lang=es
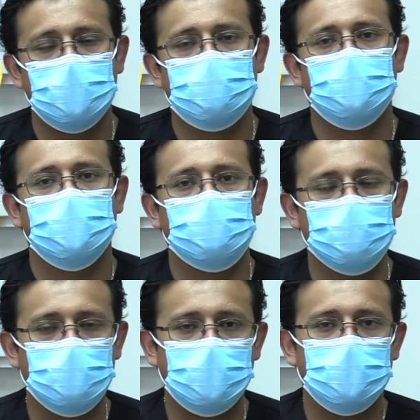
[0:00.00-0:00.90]
es para
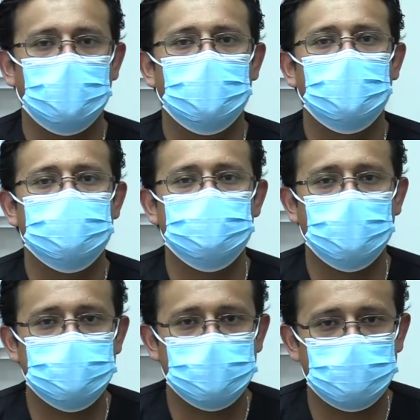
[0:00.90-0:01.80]
toda la ciudad
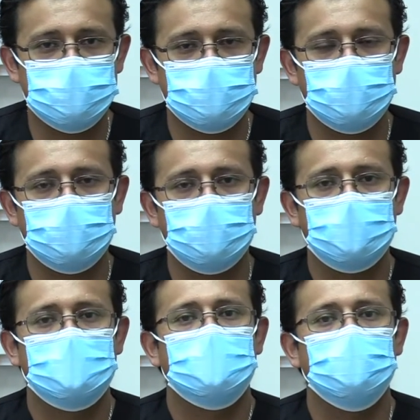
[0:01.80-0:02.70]
de San Vicente
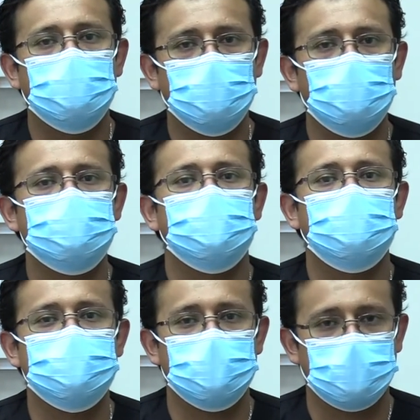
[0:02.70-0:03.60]
y todos los
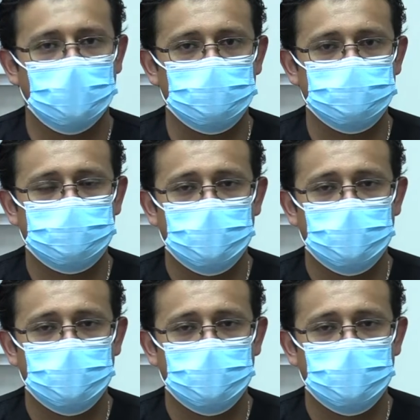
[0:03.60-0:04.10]
sanvicentanos.